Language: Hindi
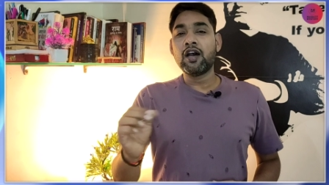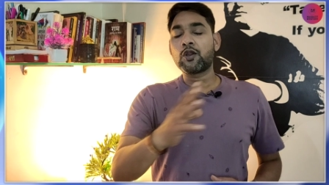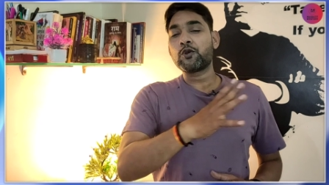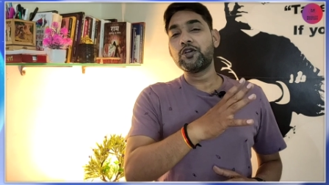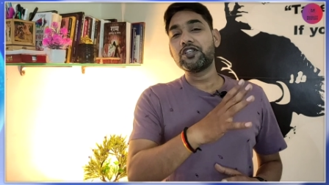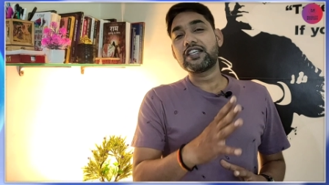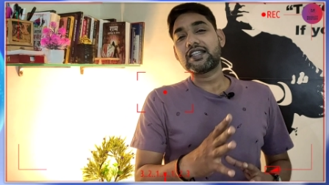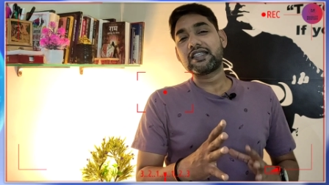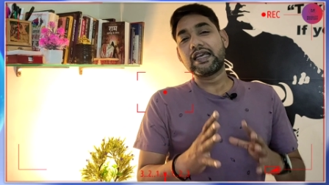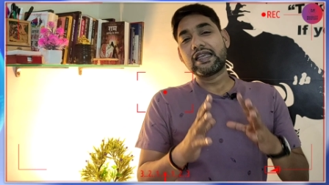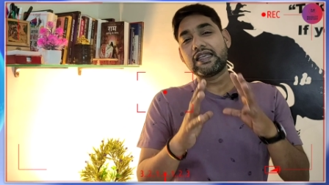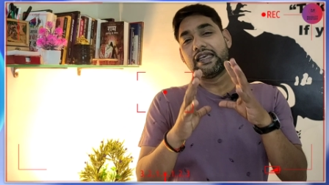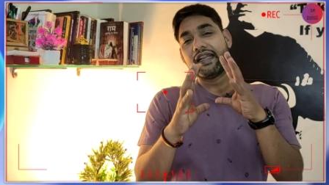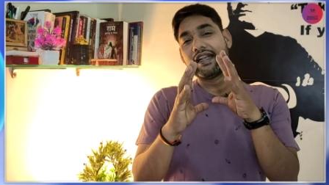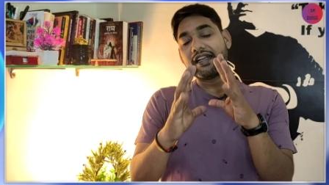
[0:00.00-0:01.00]
हर कोई चाहता है
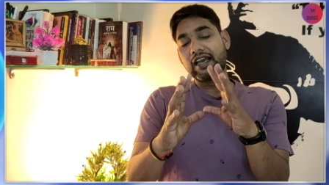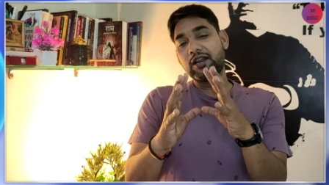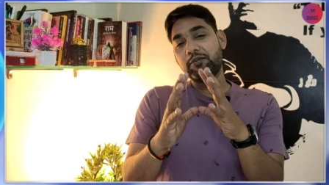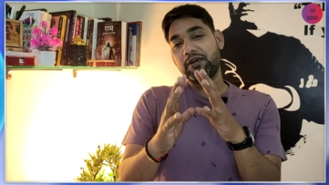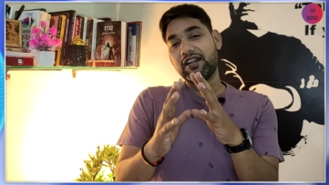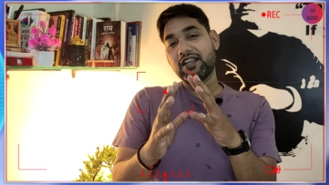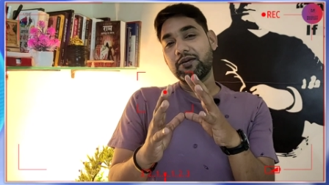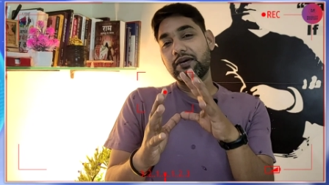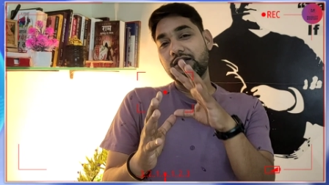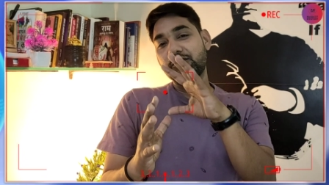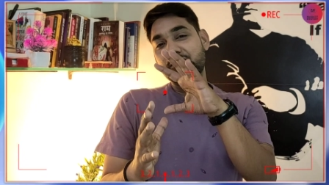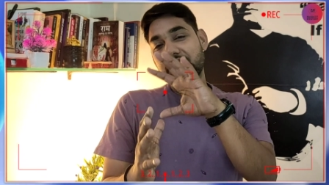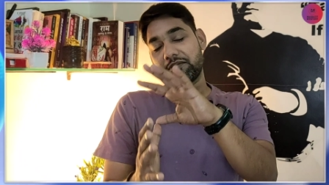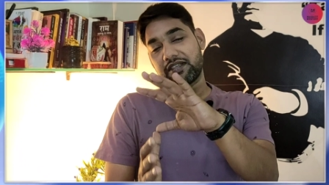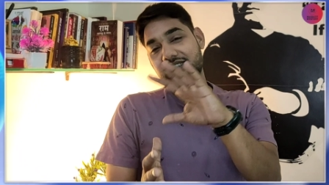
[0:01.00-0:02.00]
कि रिटायरमेंट के बाद
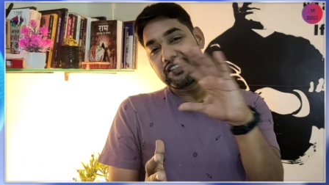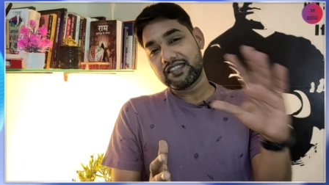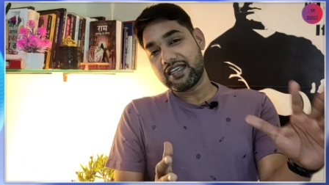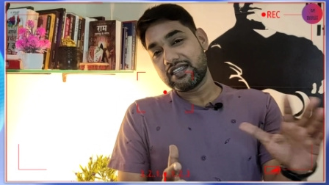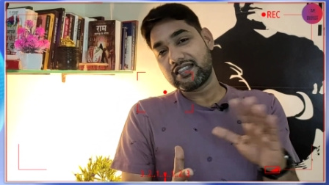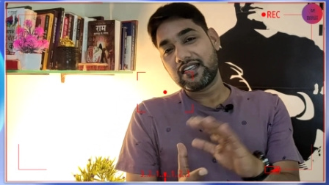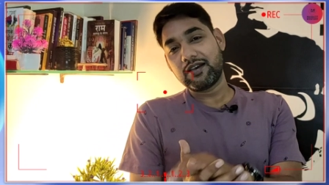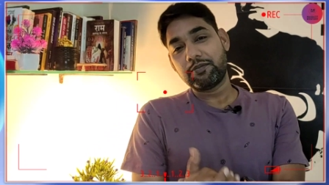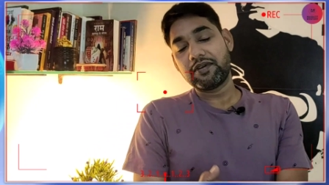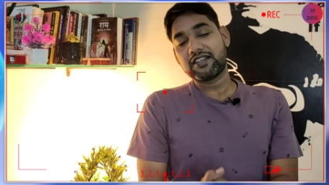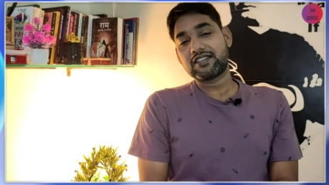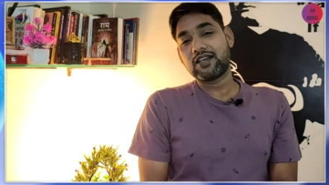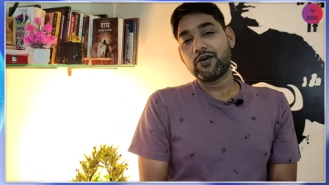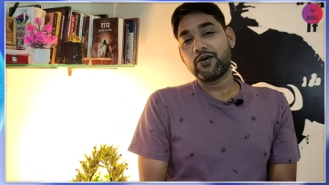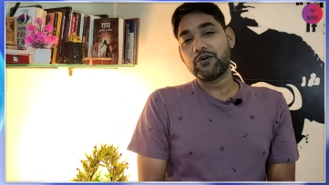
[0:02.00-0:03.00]
उसके पास इतना
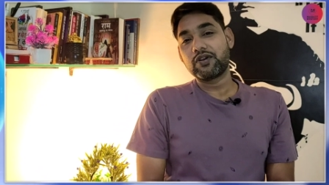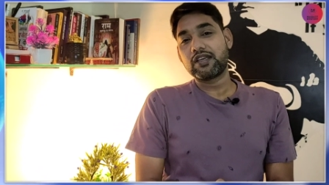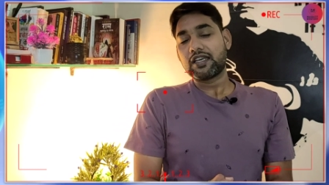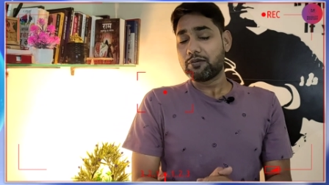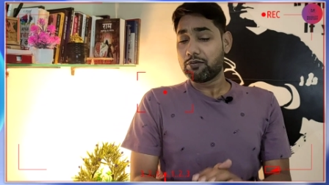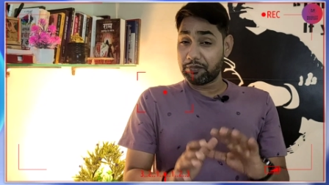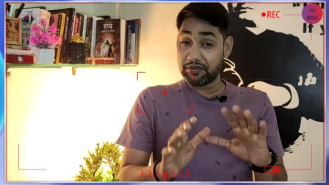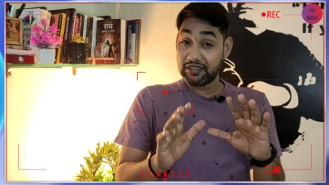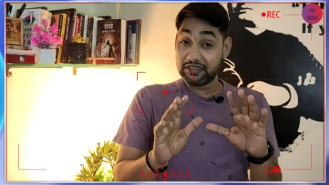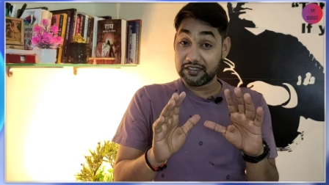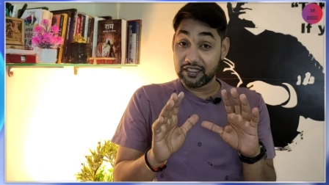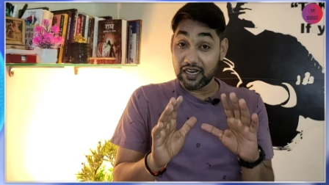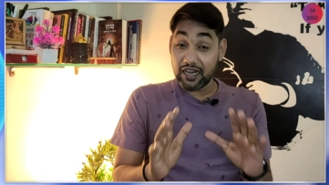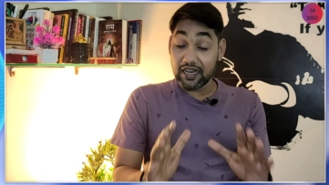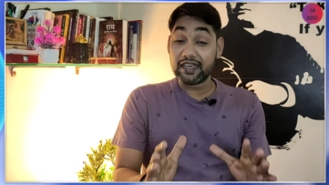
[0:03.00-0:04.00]
पैसा हो कि वो
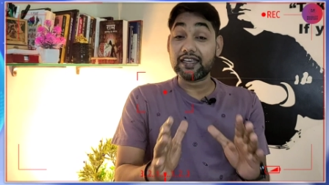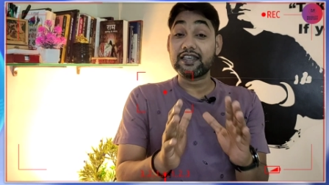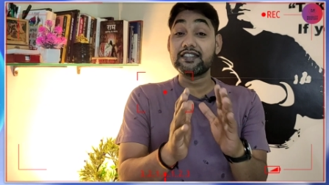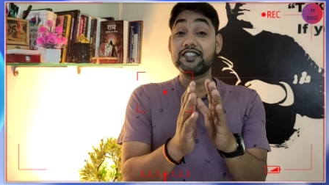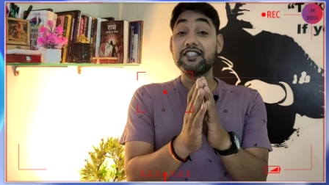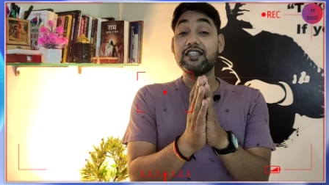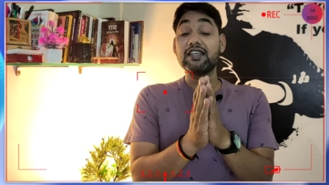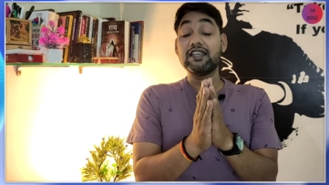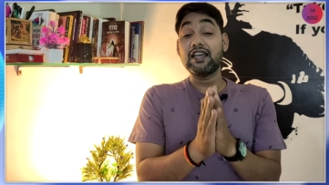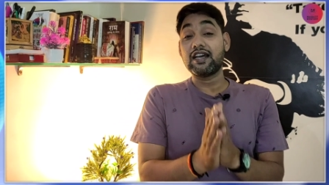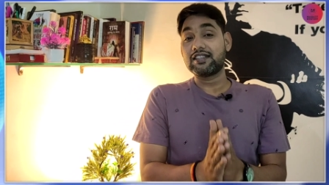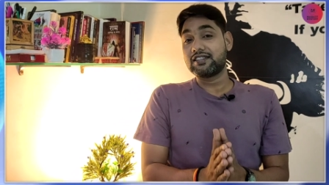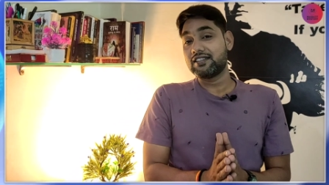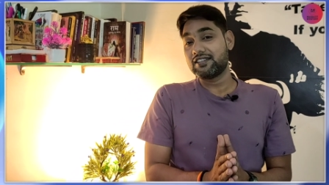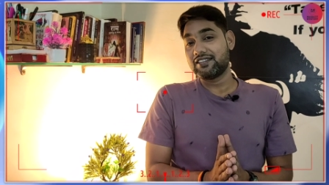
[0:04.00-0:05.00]
अपनी आगे की जिंदगी
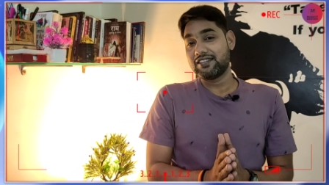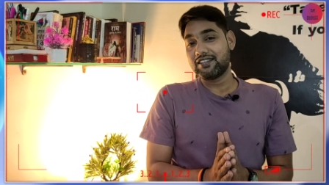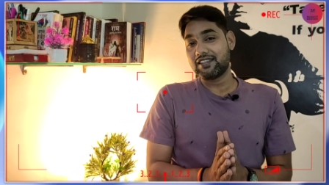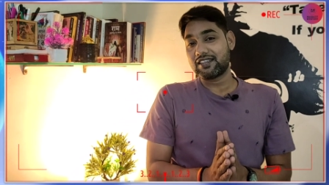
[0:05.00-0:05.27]
अच्छे से जी